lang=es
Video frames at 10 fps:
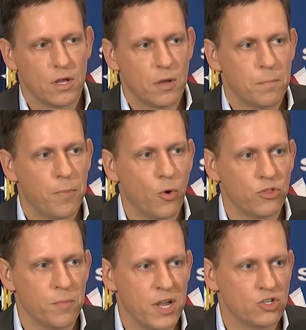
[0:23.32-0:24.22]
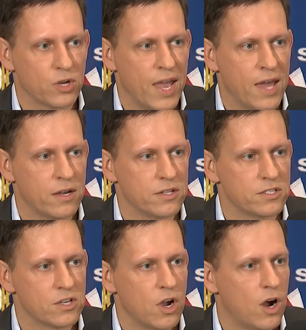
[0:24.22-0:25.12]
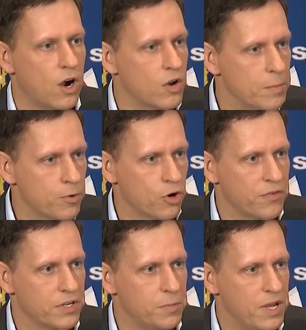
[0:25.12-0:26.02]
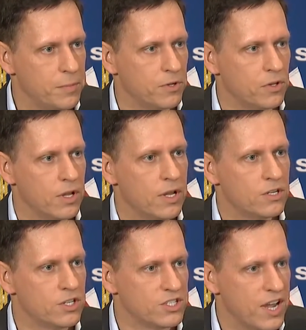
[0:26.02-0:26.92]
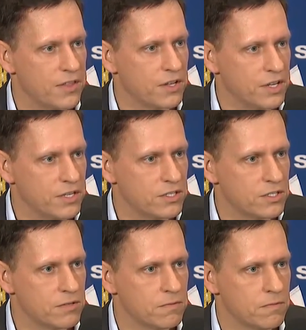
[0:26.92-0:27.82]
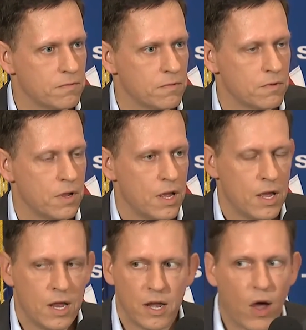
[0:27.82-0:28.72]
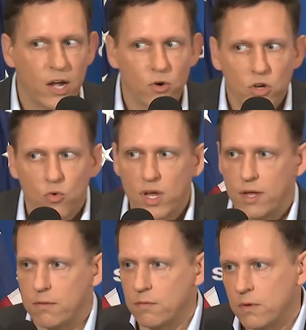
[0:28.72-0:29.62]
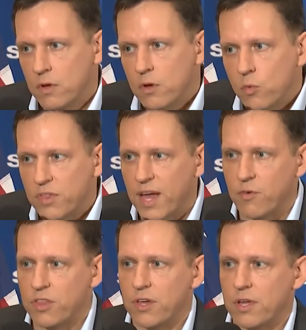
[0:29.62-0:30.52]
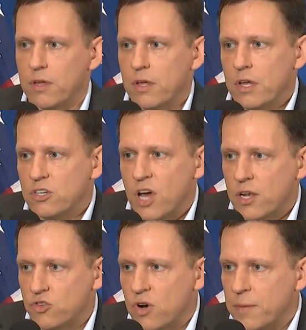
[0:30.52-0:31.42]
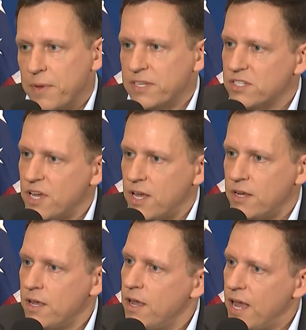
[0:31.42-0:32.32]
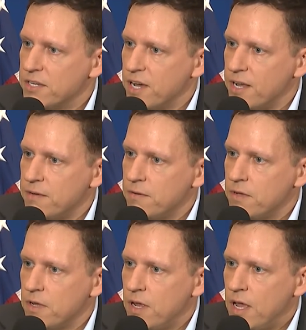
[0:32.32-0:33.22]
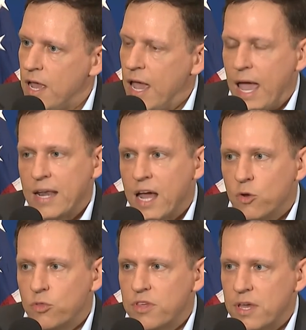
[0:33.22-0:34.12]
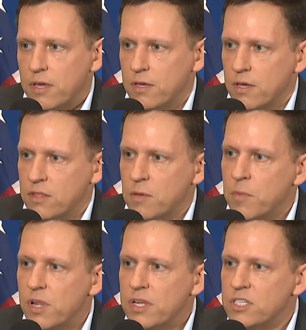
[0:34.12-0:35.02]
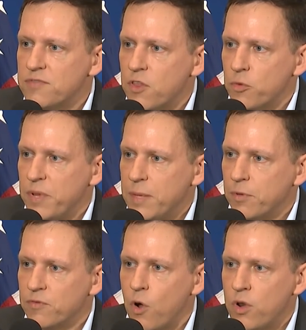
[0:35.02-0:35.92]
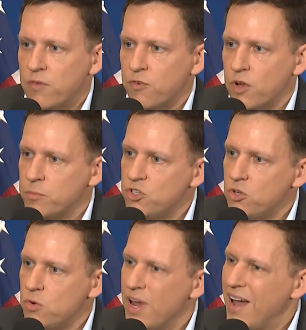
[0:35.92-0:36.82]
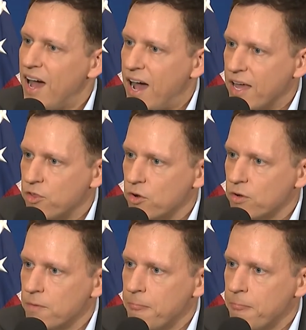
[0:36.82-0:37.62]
aseguró el pasado lunes que, aunque el candidato republicano pierda las elecciones, el movimiento generado por este seguirá adelante. En su discurso a periodistas en Washington, el billonario aseveró el no importar lo que suceda en